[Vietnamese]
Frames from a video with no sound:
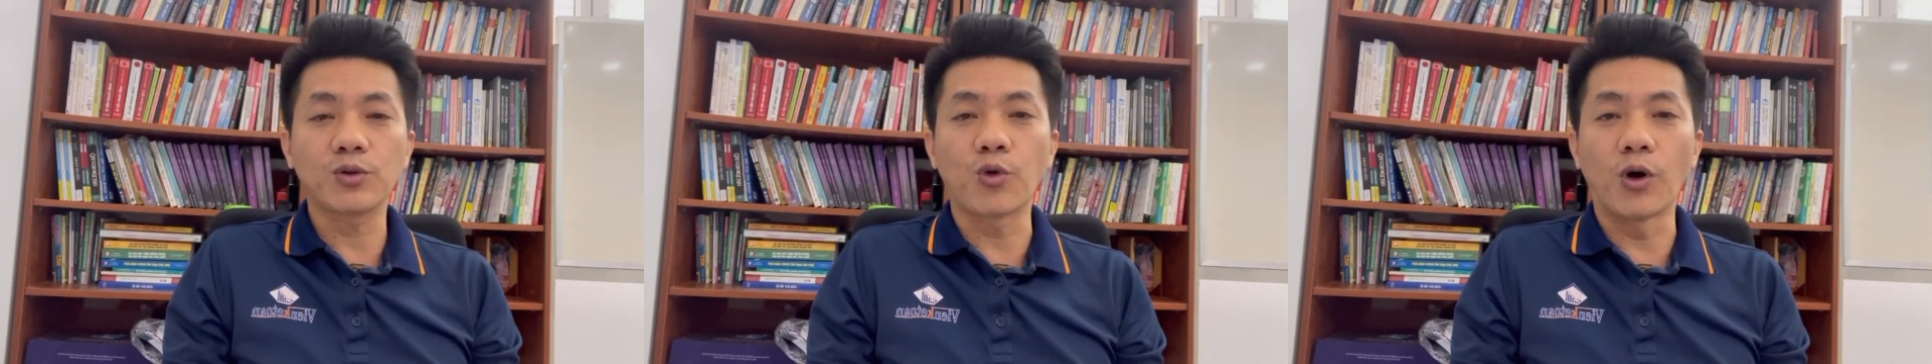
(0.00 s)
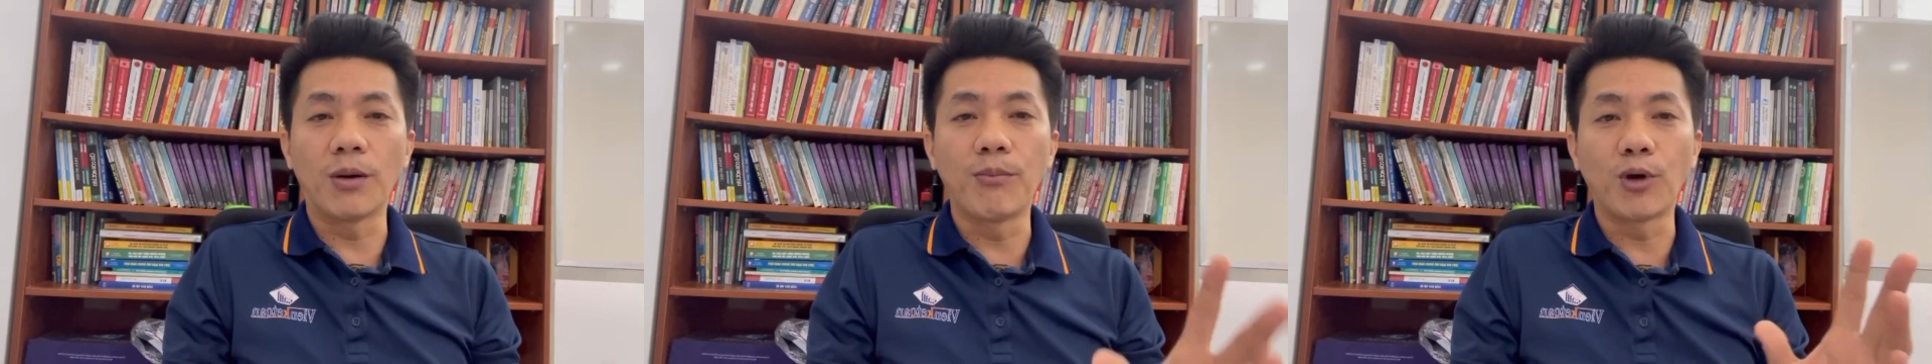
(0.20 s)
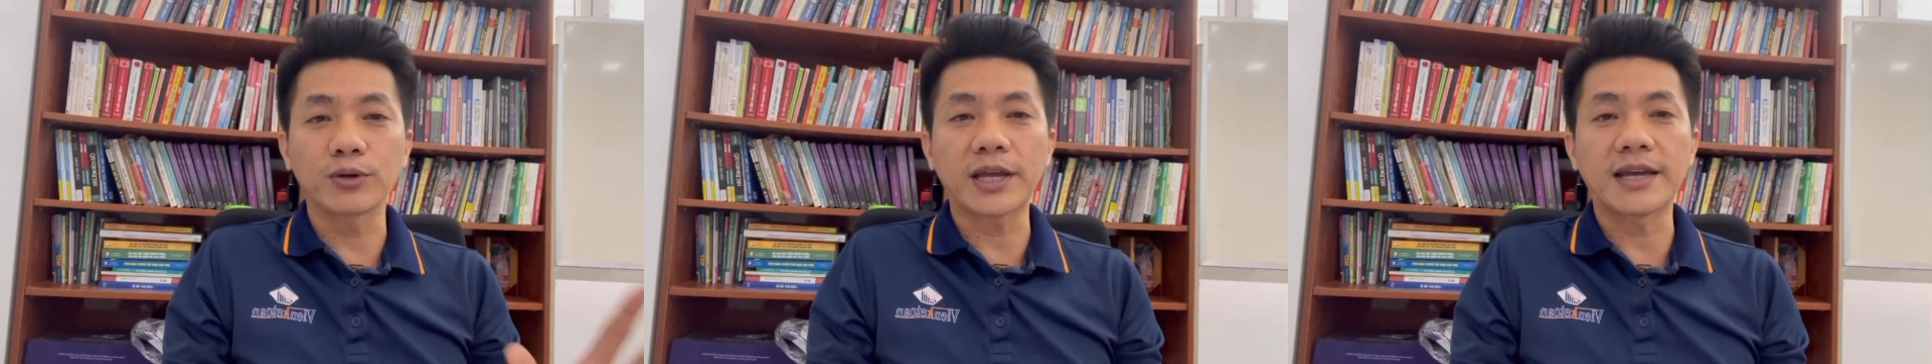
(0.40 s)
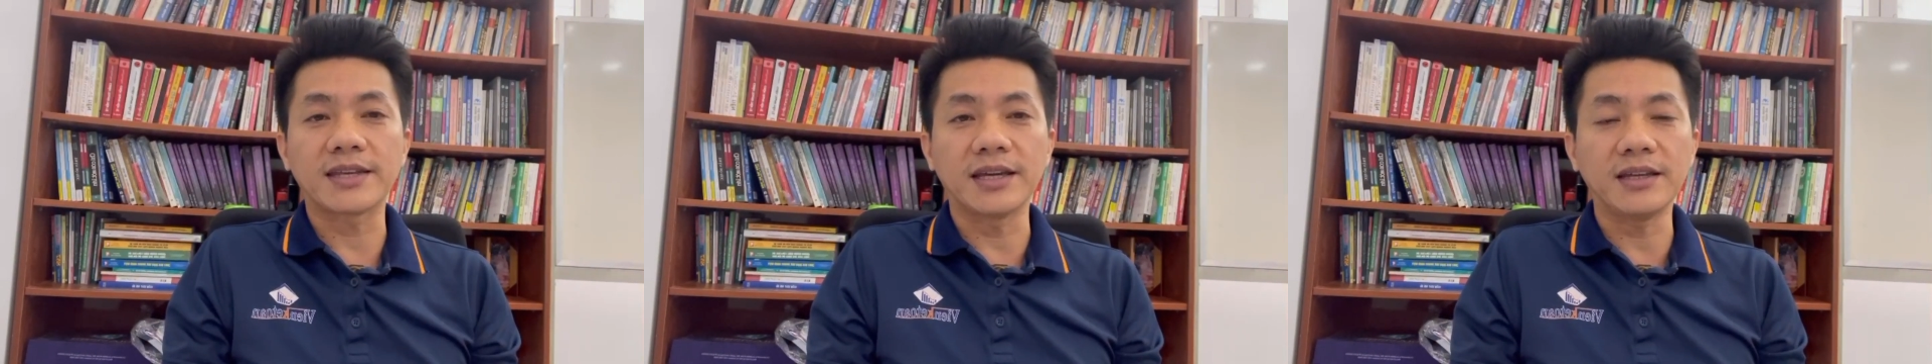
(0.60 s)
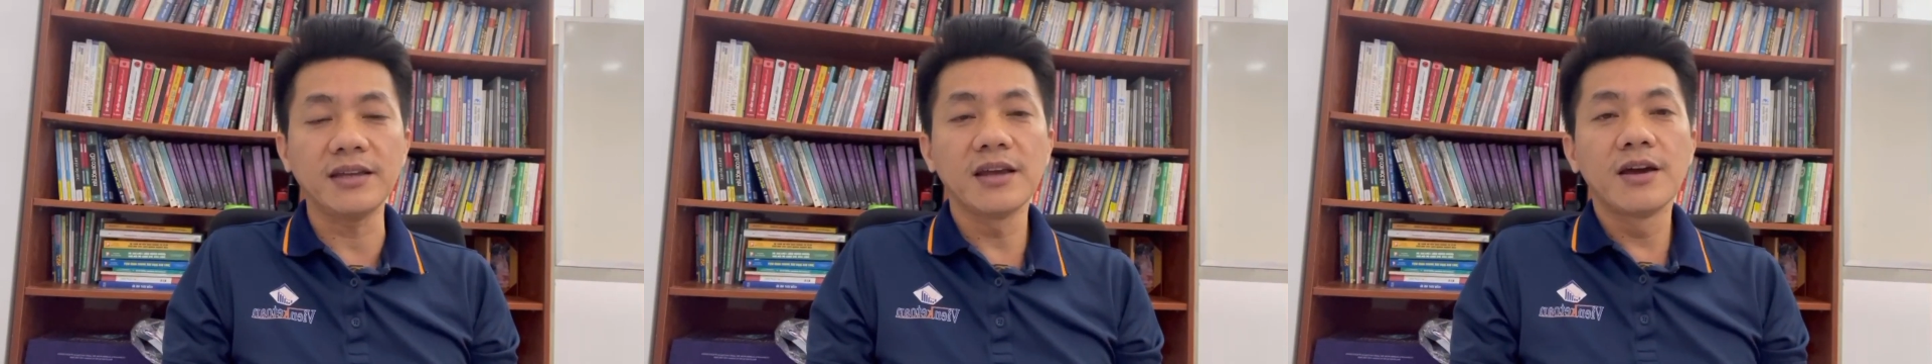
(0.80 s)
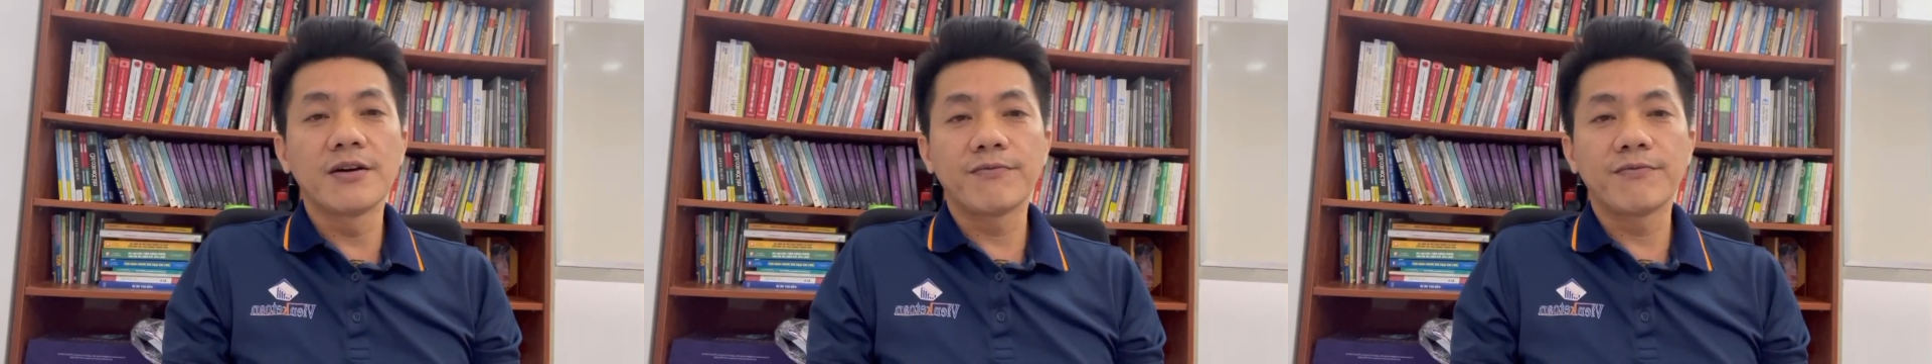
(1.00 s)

của Bộ Tài chính